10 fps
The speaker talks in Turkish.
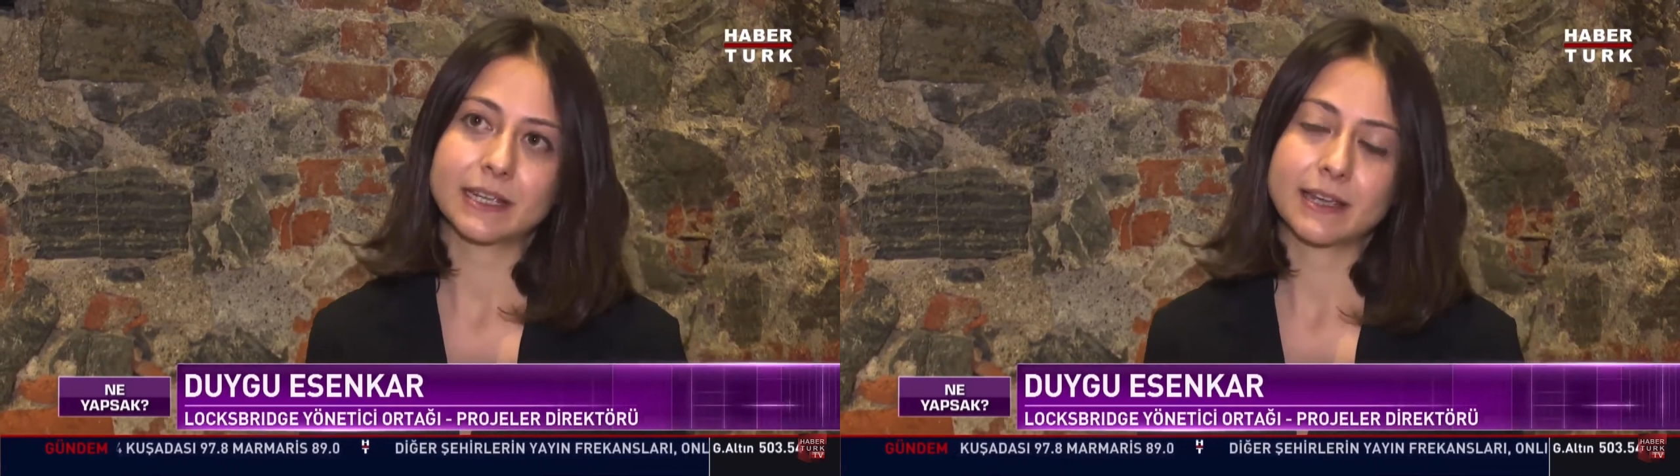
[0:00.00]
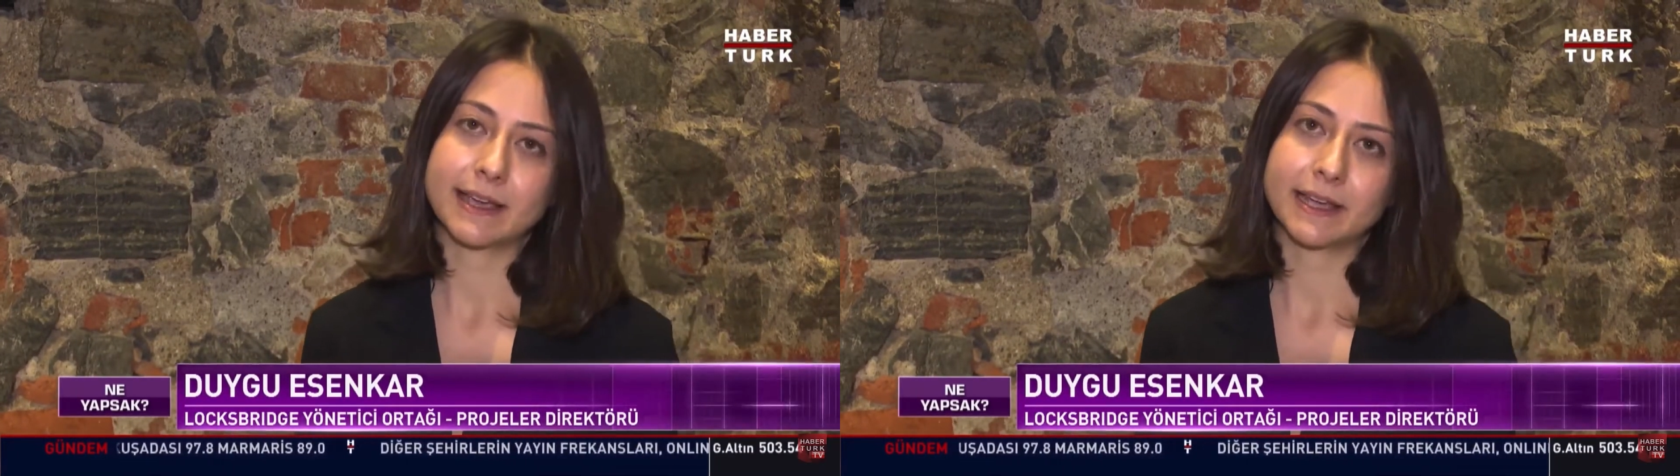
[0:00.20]

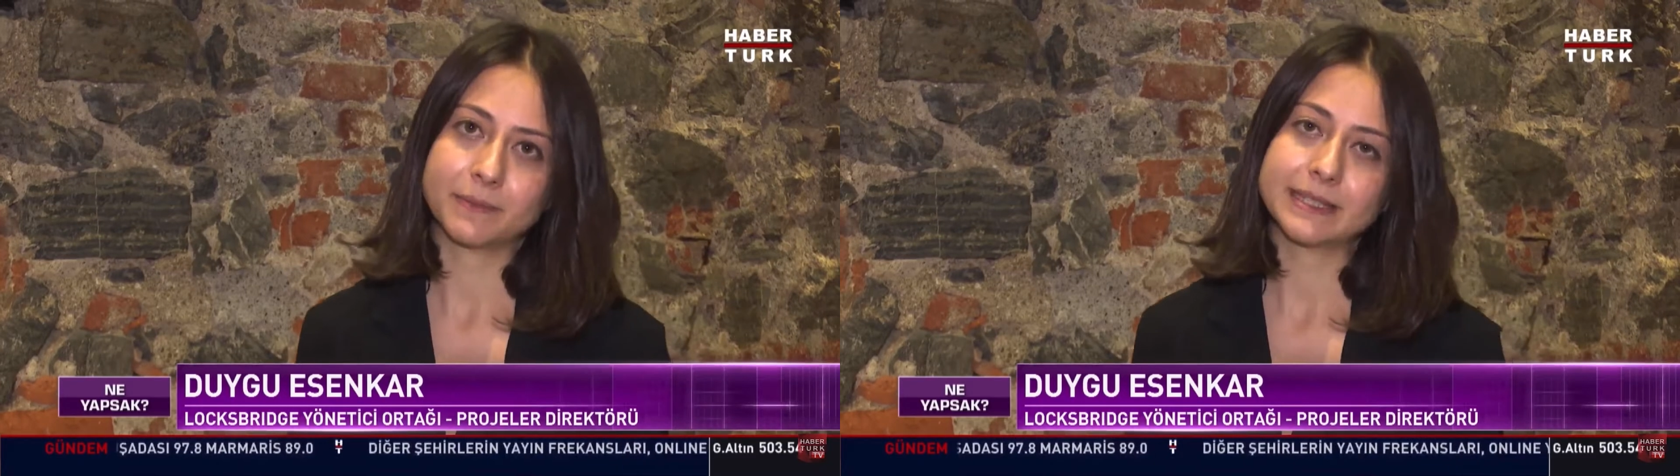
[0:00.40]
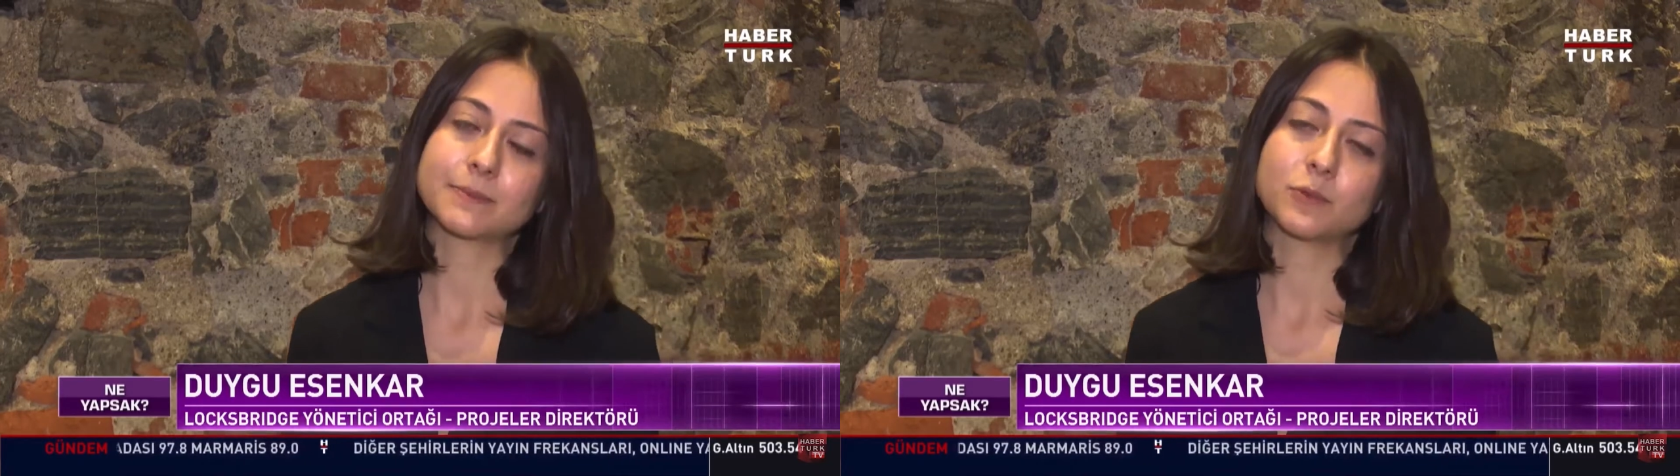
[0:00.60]

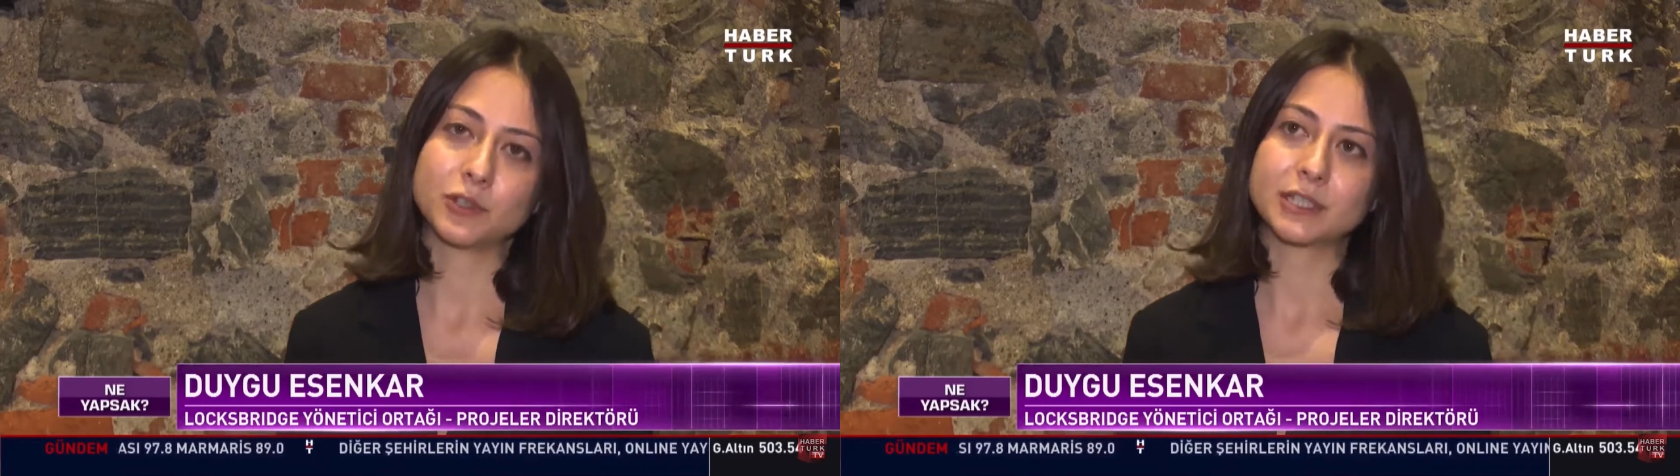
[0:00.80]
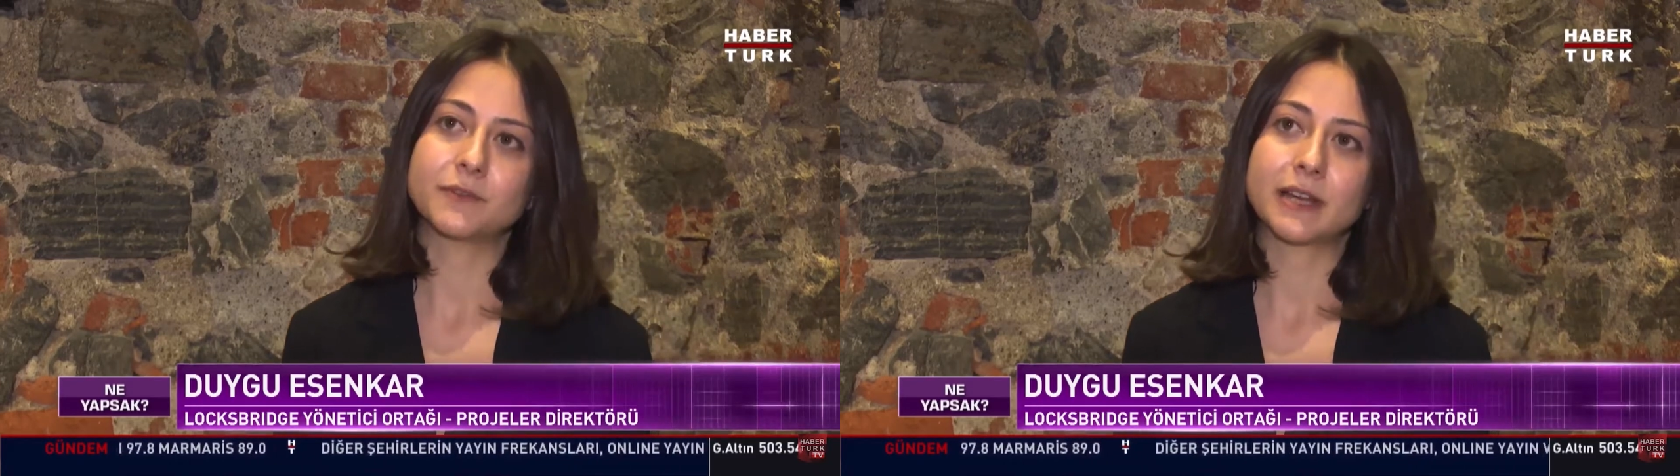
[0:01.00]
hikayemiz
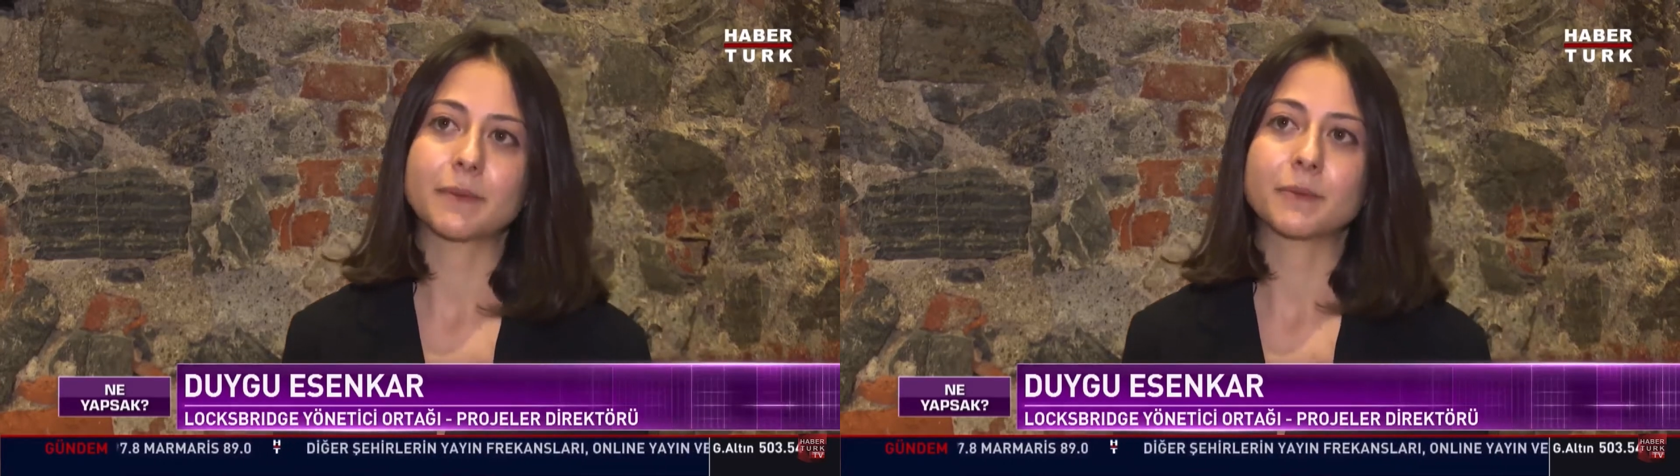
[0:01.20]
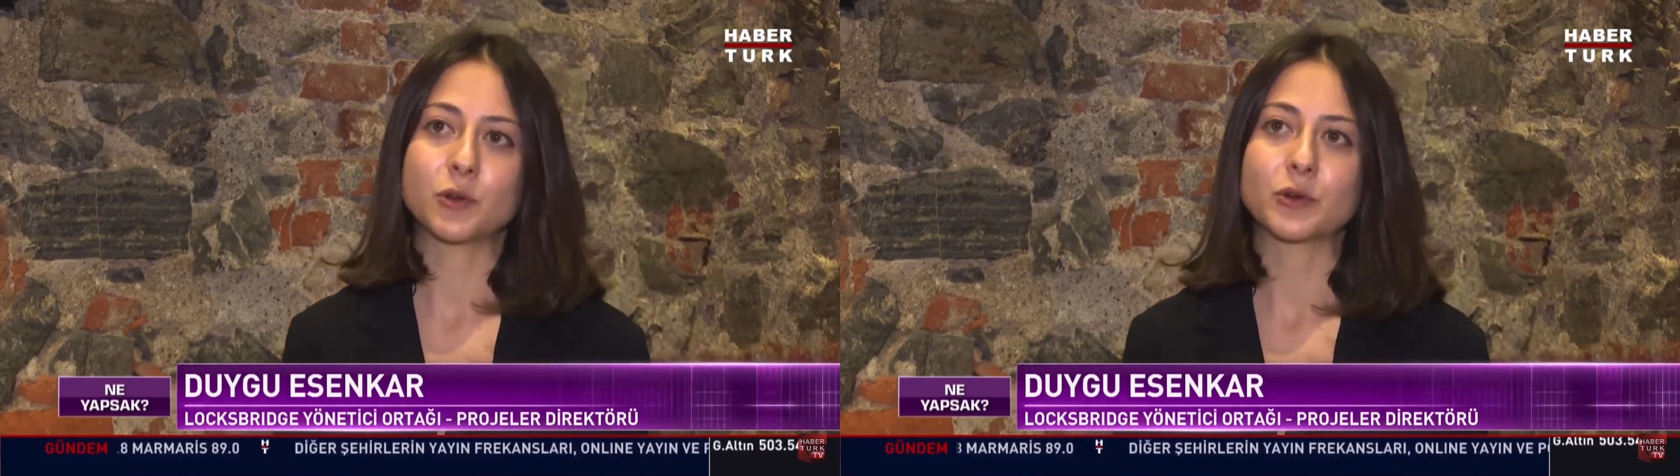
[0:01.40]
Boğaziçi Filarmoni